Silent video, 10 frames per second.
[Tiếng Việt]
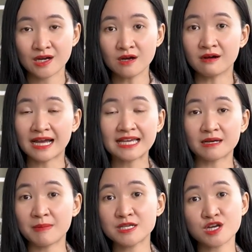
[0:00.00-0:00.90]
nó ở ngay
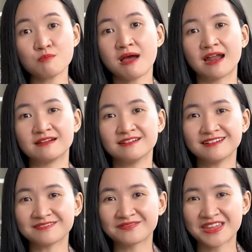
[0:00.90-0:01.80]
cả bên trong bạn nữa